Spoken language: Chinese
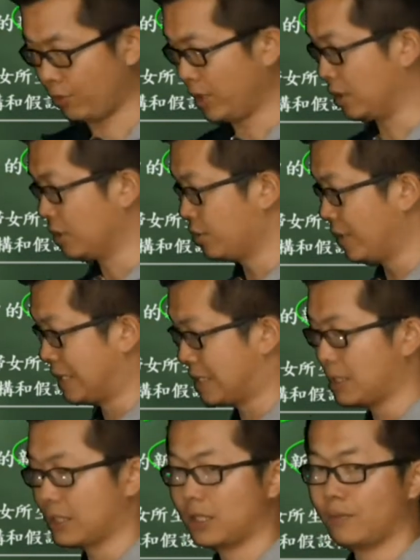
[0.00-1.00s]
那所以所以
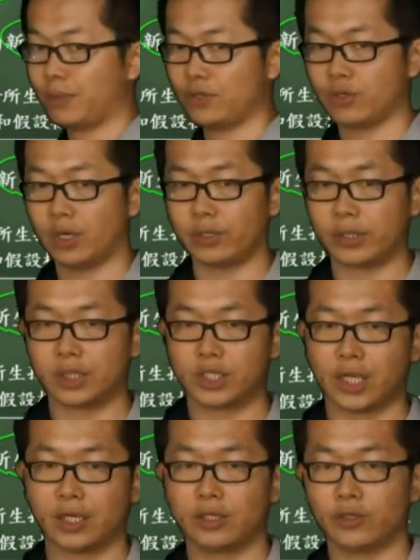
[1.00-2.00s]
政策必须要有一个
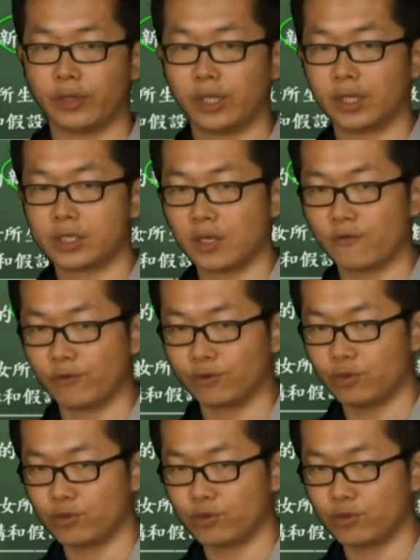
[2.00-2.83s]
强而有力的政府。